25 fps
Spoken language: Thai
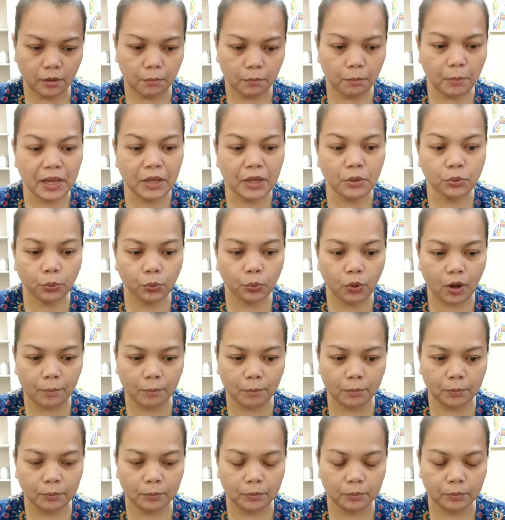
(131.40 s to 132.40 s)
ไม่รวม
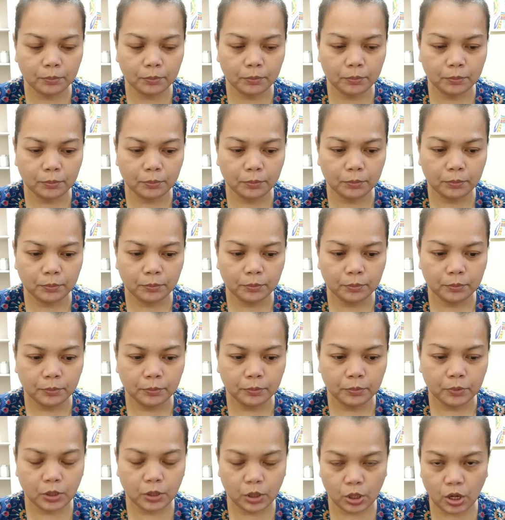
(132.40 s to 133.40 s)

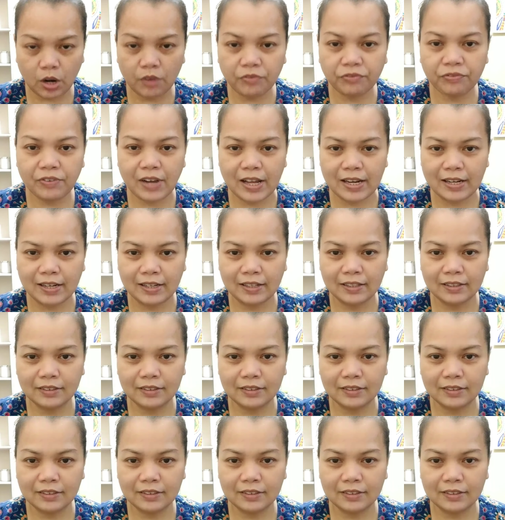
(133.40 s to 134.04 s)
ครอบฟัน